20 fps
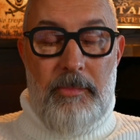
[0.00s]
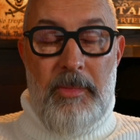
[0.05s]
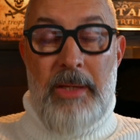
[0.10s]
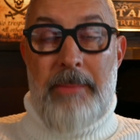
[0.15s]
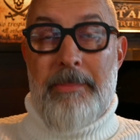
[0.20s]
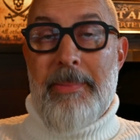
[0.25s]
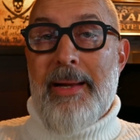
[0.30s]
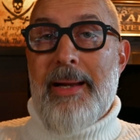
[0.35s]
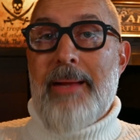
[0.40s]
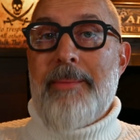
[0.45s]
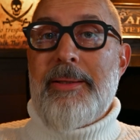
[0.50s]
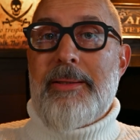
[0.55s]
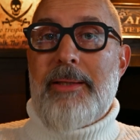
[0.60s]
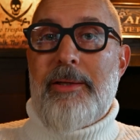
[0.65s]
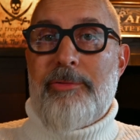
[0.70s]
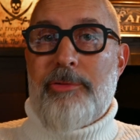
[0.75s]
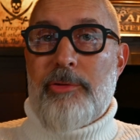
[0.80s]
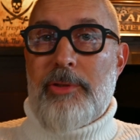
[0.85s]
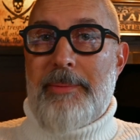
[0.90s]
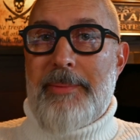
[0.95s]
I parametri
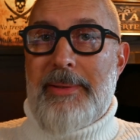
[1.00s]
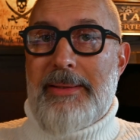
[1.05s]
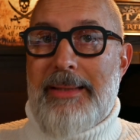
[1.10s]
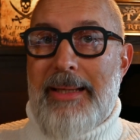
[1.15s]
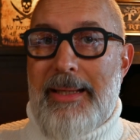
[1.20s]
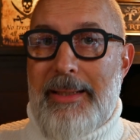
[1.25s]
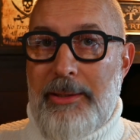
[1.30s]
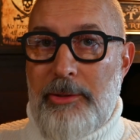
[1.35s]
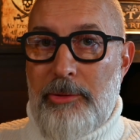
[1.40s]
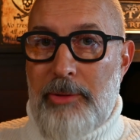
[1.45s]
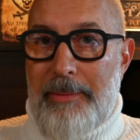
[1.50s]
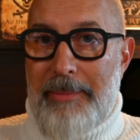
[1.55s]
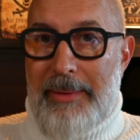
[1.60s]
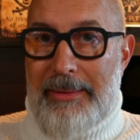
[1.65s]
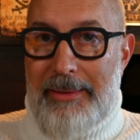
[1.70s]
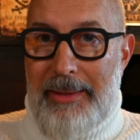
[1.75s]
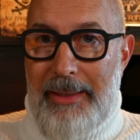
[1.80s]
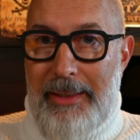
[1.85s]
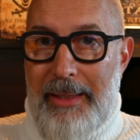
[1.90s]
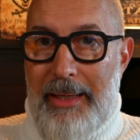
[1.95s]
fondamentali di una
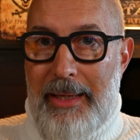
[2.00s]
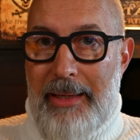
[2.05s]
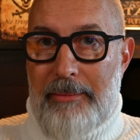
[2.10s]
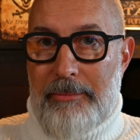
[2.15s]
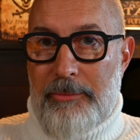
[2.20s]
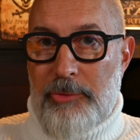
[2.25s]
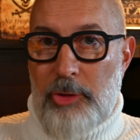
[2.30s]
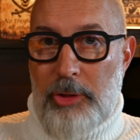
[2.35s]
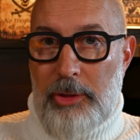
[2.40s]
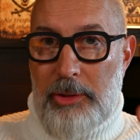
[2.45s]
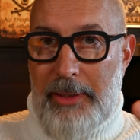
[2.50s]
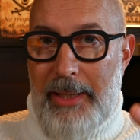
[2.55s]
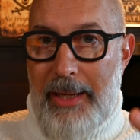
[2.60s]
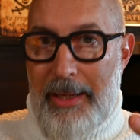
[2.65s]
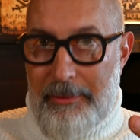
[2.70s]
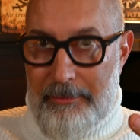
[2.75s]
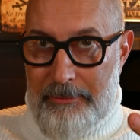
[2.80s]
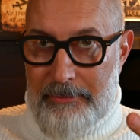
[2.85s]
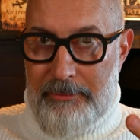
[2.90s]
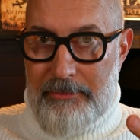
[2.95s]
batteria sono
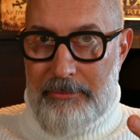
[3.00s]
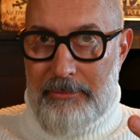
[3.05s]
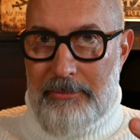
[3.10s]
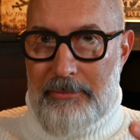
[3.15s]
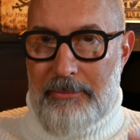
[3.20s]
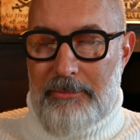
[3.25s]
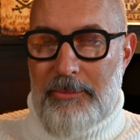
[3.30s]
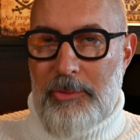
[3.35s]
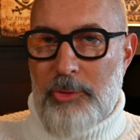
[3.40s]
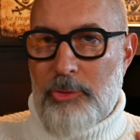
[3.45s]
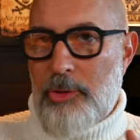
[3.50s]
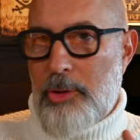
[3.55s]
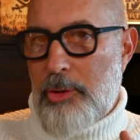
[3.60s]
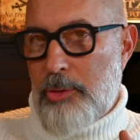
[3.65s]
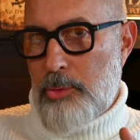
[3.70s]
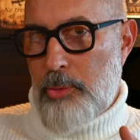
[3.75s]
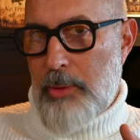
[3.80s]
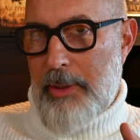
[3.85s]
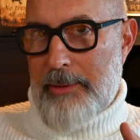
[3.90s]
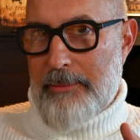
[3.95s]
tre, non sono
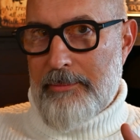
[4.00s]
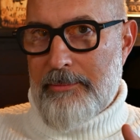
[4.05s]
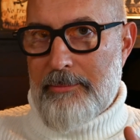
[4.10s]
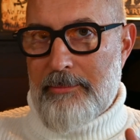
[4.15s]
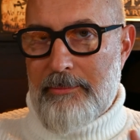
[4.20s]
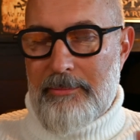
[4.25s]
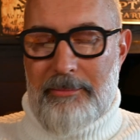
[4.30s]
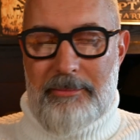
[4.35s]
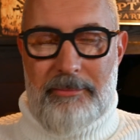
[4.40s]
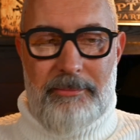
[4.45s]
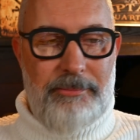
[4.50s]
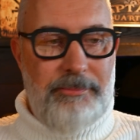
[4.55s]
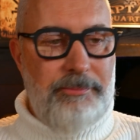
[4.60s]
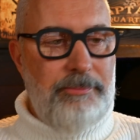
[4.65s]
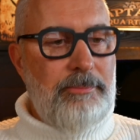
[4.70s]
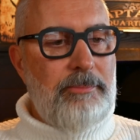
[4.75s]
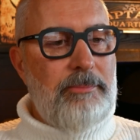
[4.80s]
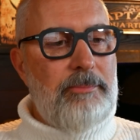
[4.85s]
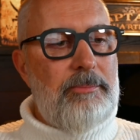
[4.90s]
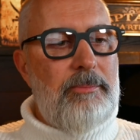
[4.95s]
due.
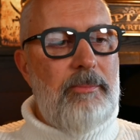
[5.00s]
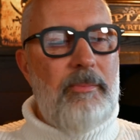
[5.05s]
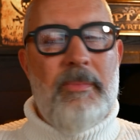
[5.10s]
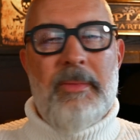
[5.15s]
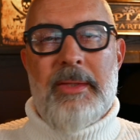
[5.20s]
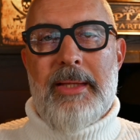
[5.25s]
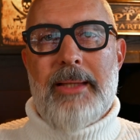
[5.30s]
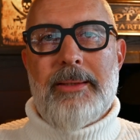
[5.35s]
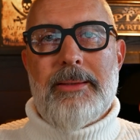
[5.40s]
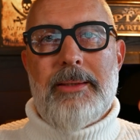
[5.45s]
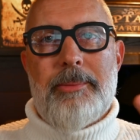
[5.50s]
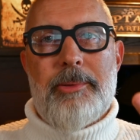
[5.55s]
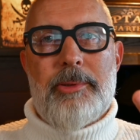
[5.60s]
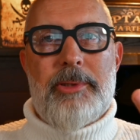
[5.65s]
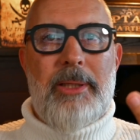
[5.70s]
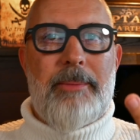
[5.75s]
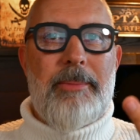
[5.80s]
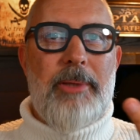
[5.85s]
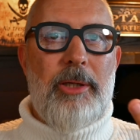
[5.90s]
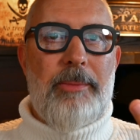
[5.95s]
Tanti
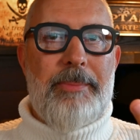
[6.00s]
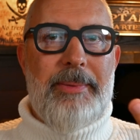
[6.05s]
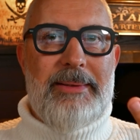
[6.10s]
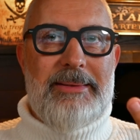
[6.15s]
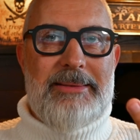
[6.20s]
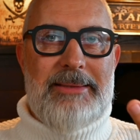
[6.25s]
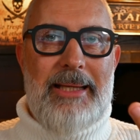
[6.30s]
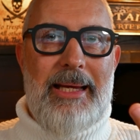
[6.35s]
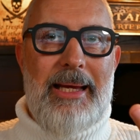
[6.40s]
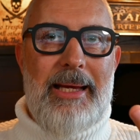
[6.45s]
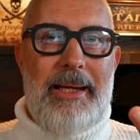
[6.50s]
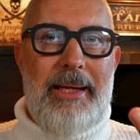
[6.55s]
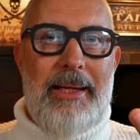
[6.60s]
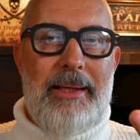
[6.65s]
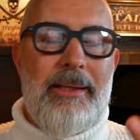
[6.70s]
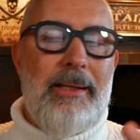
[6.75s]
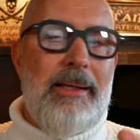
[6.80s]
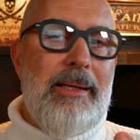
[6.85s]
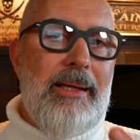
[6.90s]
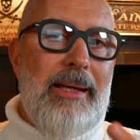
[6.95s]
potrebbero
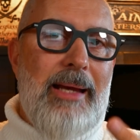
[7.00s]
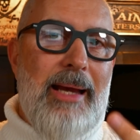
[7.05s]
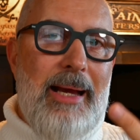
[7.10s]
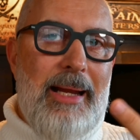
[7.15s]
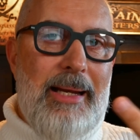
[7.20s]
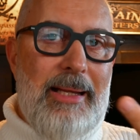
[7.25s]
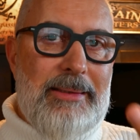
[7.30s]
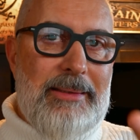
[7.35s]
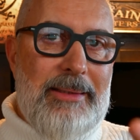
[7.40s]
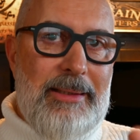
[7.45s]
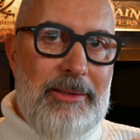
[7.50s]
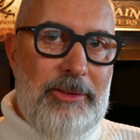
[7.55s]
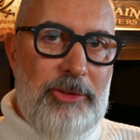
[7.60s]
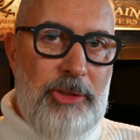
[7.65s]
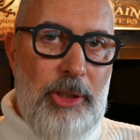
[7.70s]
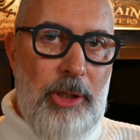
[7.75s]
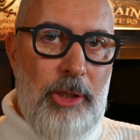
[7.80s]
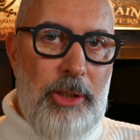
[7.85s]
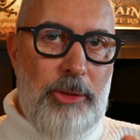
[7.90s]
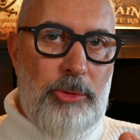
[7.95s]
pensare alla
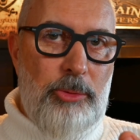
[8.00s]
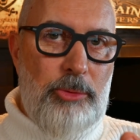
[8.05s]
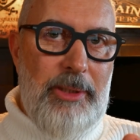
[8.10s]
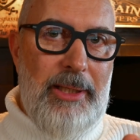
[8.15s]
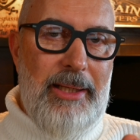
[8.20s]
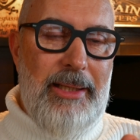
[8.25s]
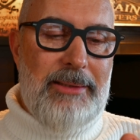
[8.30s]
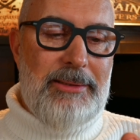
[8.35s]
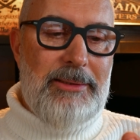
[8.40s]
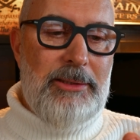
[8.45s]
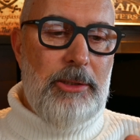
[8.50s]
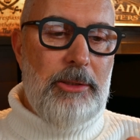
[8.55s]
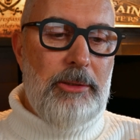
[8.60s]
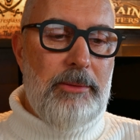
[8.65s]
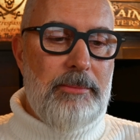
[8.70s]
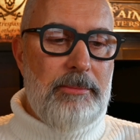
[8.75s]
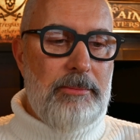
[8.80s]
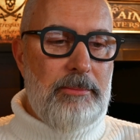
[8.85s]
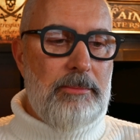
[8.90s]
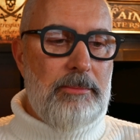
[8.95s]
tensione d'utilizzo